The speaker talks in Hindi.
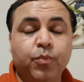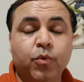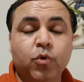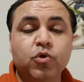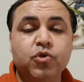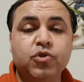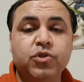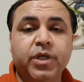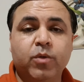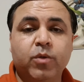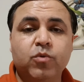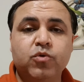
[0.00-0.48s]

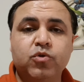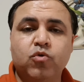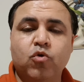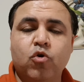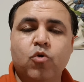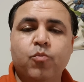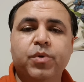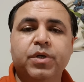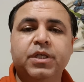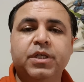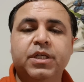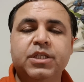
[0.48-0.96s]
पोस्ट है उसको
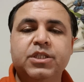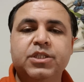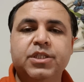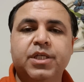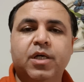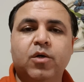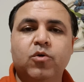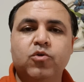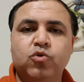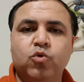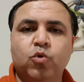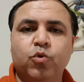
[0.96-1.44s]
ओपन
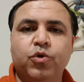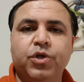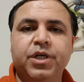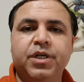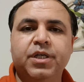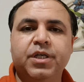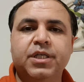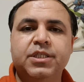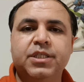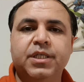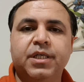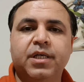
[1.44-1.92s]
कीजिएगा उसको रीड
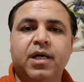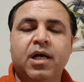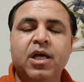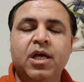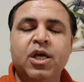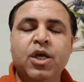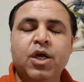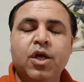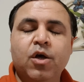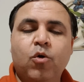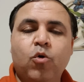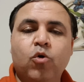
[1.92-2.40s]
कीजिएगा
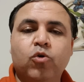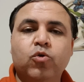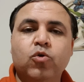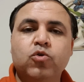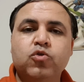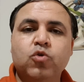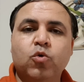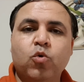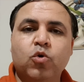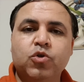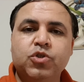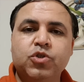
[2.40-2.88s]
और
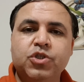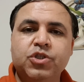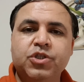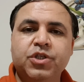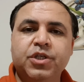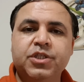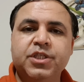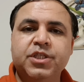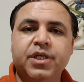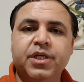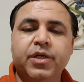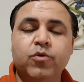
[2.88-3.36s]
दोस्तों कोशिश
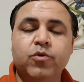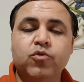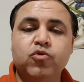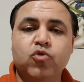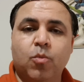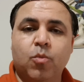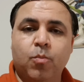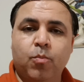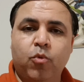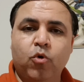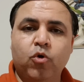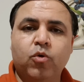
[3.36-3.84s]
कीजिएगा कि
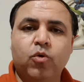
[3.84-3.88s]
उसको